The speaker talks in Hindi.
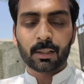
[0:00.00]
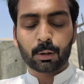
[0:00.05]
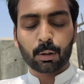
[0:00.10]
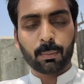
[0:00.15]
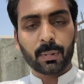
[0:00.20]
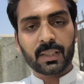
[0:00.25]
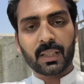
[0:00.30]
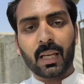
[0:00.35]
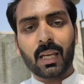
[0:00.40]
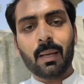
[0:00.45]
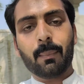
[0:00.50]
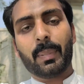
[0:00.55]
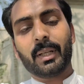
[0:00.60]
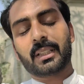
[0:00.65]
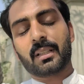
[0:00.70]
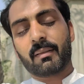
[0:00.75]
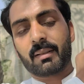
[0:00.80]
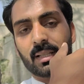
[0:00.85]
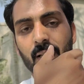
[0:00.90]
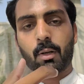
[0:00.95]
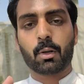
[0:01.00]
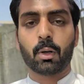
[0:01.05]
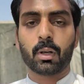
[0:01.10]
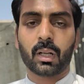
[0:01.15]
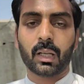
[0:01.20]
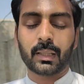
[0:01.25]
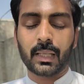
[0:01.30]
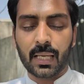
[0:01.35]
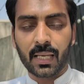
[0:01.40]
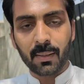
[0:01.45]
तो मैं यहीं पे दरवाज़ा
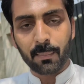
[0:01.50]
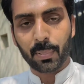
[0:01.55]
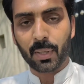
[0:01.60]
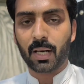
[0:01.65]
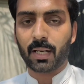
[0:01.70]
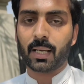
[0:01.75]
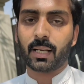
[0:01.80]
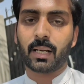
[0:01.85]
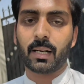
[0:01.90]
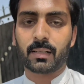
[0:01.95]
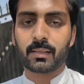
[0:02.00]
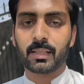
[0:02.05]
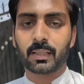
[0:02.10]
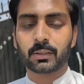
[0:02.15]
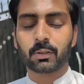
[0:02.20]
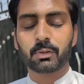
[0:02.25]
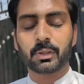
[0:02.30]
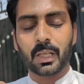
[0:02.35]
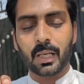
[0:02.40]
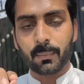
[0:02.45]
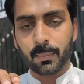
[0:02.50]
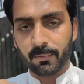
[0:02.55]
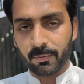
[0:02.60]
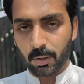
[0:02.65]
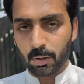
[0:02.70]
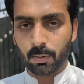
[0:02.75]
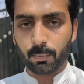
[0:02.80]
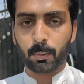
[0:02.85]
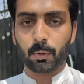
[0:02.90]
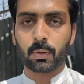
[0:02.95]
खोल के यहीं पे आगे खड़ जाता हूँ यहीं पे
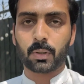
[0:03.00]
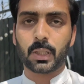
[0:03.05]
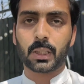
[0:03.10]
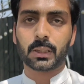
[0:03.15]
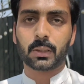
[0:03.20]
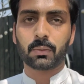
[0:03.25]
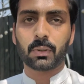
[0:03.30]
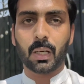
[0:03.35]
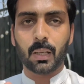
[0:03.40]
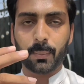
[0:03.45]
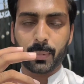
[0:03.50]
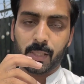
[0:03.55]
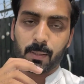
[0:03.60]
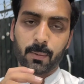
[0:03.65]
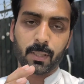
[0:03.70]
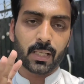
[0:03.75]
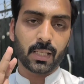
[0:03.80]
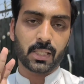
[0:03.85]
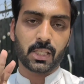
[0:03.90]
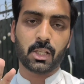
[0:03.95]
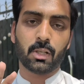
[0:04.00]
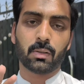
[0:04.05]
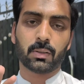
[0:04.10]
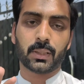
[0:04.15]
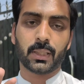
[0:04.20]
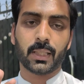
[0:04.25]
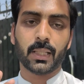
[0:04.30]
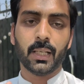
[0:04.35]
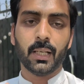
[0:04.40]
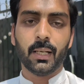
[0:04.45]
वीडियो अपलोड करता हूँ यहाँ पे स्पीड अच्छी
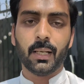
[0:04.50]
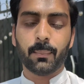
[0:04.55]
होती है